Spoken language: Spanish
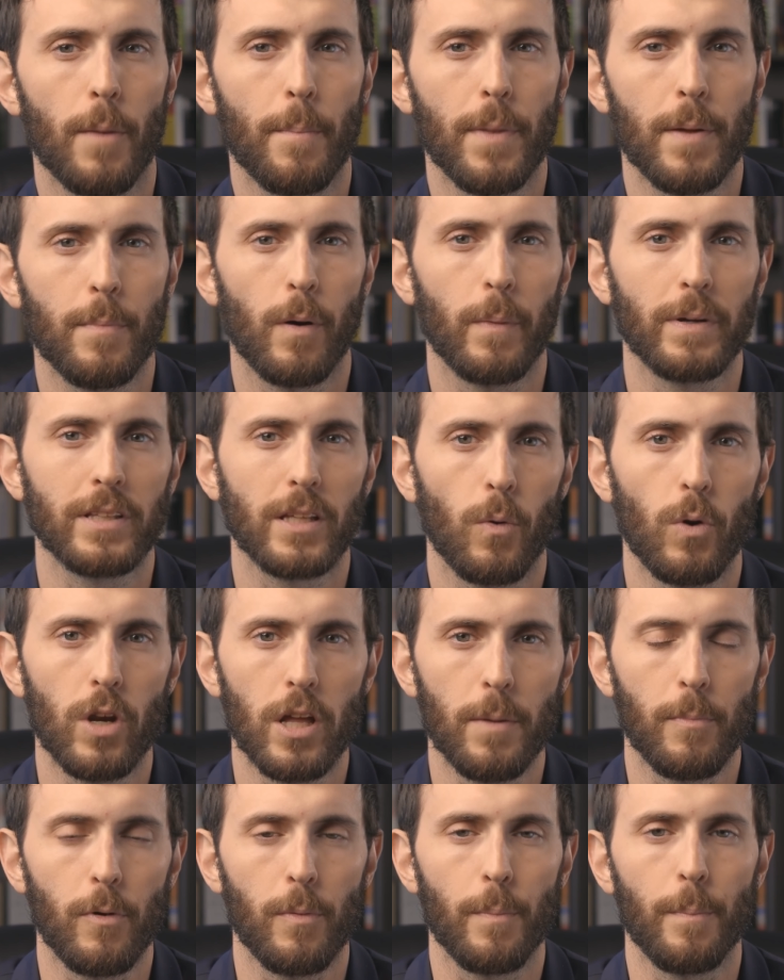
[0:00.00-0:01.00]
el mismo
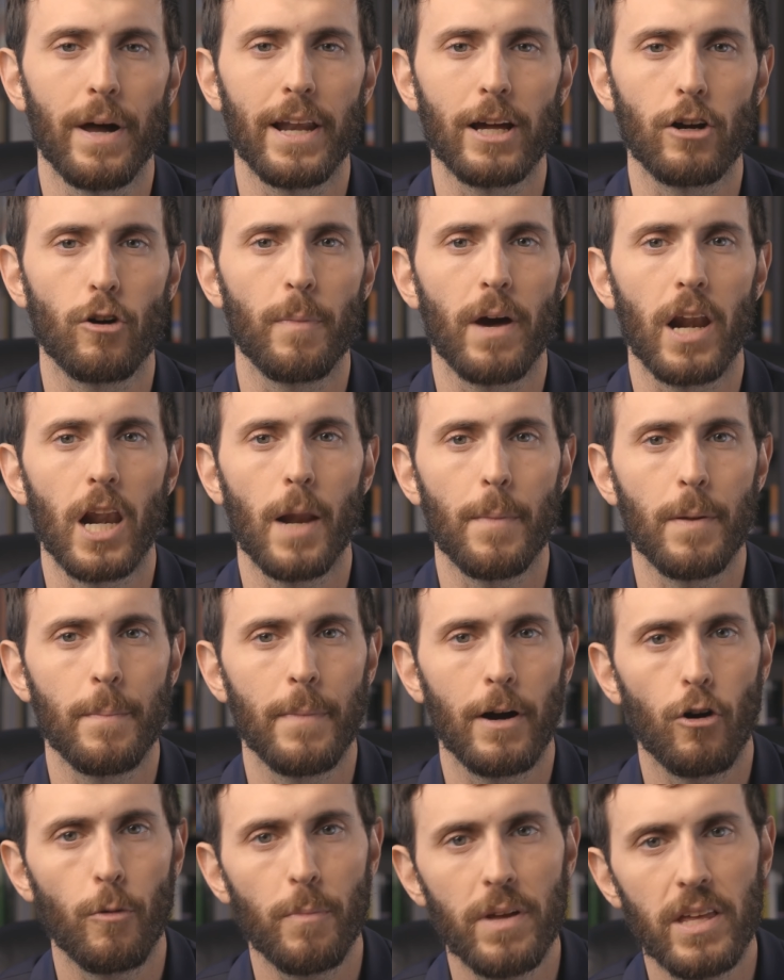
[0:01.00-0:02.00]
metabolismo van a comer la
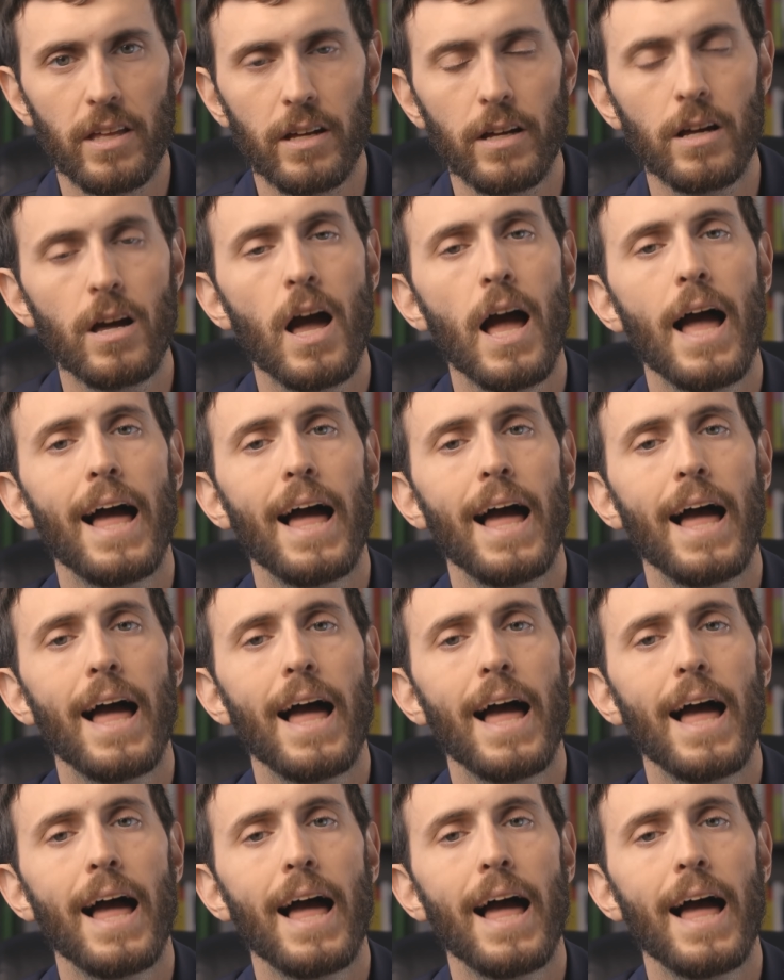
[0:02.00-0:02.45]
misma comida,